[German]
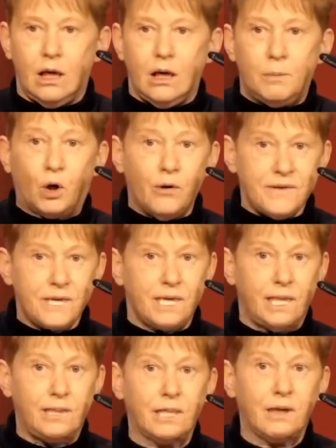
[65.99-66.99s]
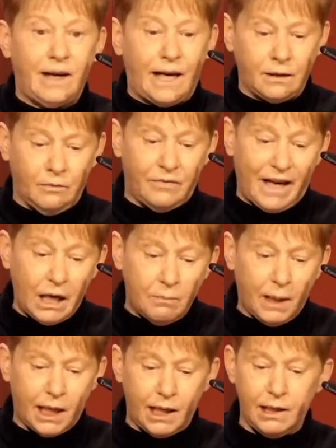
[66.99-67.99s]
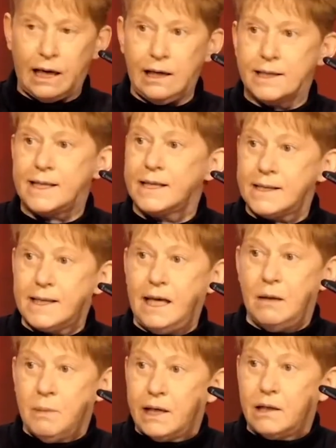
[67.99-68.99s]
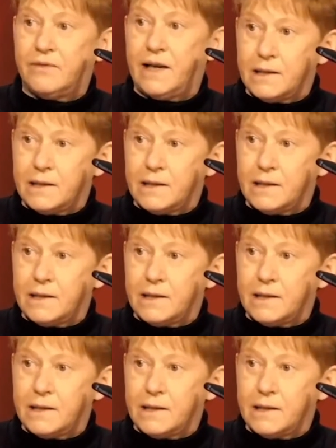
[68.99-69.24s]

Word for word: Berufstätige werden verbal als systemrelevant